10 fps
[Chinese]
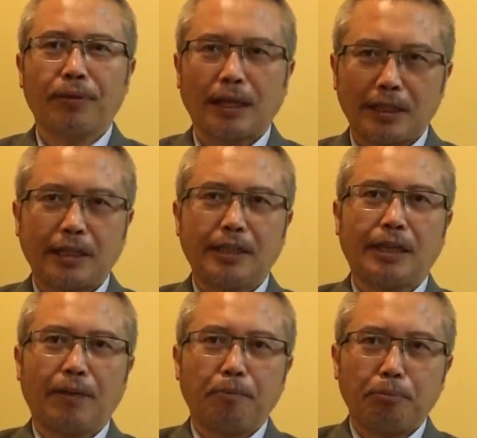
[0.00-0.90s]
大家想一
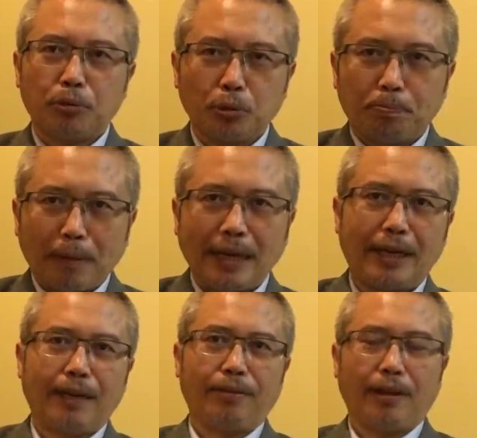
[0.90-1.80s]
想，不出半
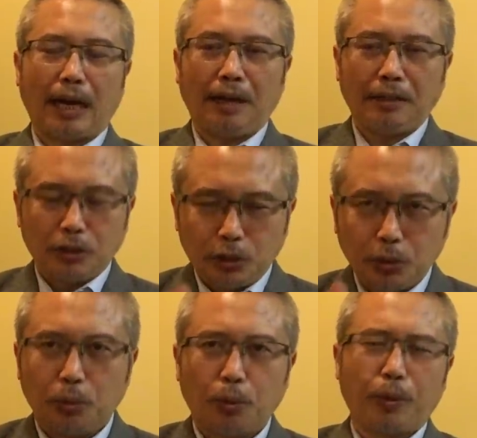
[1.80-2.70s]
年啊，
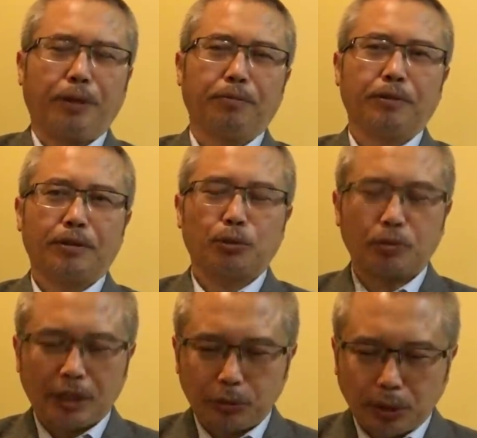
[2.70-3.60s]
就会
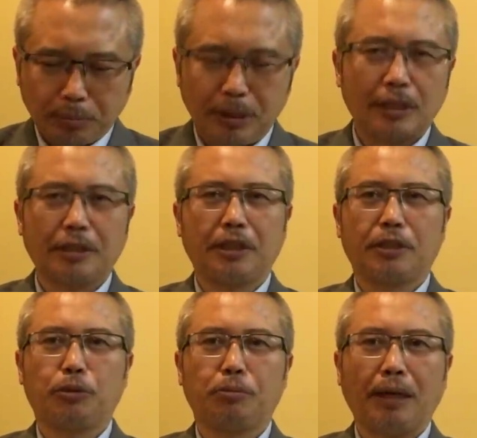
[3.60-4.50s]
出现全民上街
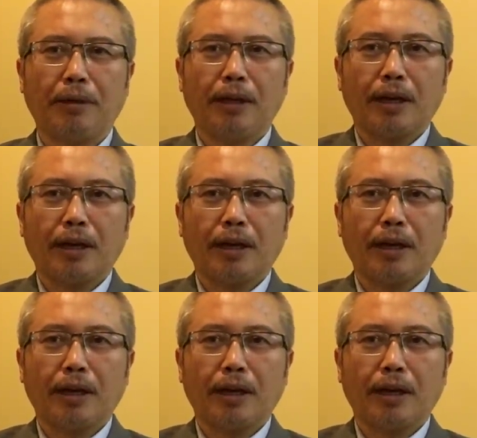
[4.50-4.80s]
的局面。